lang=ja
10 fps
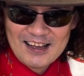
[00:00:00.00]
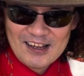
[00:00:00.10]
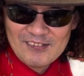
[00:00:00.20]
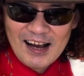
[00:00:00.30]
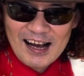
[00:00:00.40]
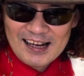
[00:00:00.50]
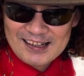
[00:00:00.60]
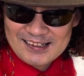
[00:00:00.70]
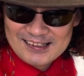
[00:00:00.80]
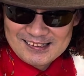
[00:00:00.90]
若
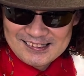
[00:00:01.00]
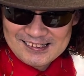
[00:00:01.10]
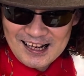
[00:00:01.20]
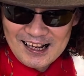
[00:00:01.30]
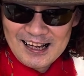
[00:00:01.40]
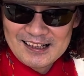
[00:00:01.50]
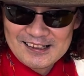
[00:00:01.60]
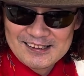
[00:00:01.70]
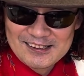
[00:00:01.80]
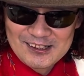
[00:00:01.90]
干
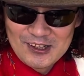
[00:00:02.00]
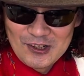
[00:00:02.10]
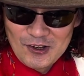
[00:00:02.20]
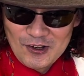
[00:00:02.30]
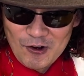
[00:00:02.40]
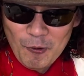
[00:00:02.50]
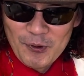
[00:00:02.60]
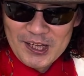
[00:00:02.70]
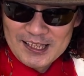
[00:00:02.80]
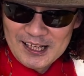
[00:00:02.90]

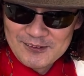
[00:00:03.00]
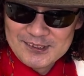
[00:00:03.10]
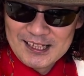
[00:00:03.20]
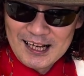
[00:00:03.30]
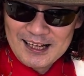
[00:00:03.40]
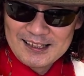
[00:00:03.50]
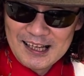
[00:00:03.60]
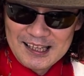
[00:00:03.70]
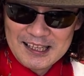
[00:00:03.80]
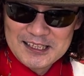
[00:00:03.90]
思い当たる節が
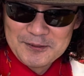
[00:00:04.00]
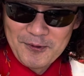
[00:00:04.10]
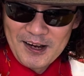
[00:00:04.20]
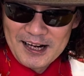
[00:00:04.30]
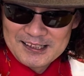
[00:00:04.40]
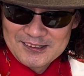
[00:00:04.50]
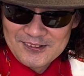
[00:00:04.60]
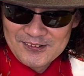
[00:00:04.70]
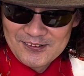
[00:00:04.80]
なきにしもあらずのよ